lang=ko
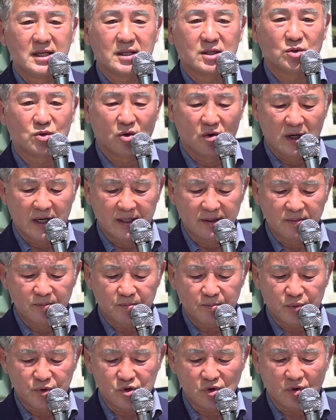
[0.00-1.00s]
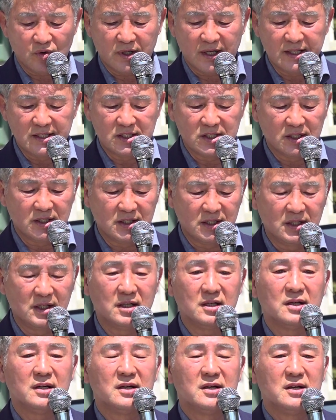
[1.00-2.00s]
그동안 부족한
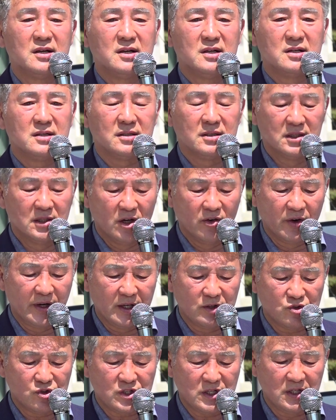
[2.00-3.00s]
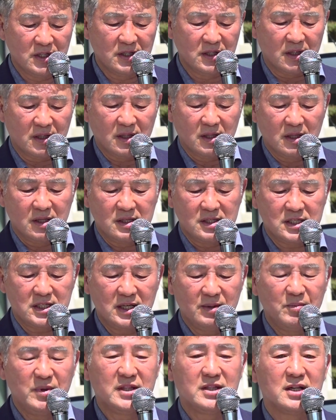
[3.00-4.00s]
저를 응원해 주신
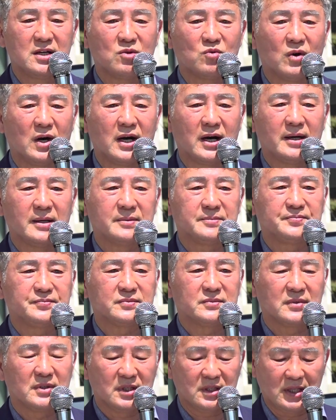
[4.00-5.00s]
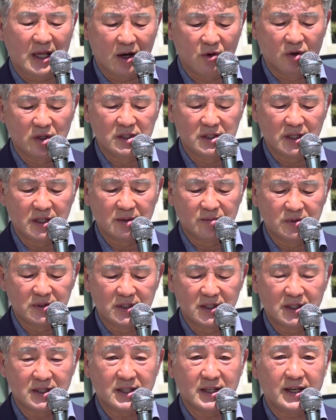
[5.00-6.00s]
시민들과 당원
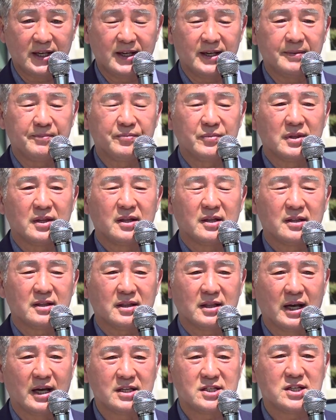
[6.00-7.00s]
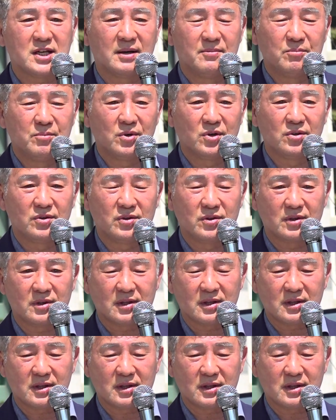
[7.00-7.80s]
여러분들께 다시 한번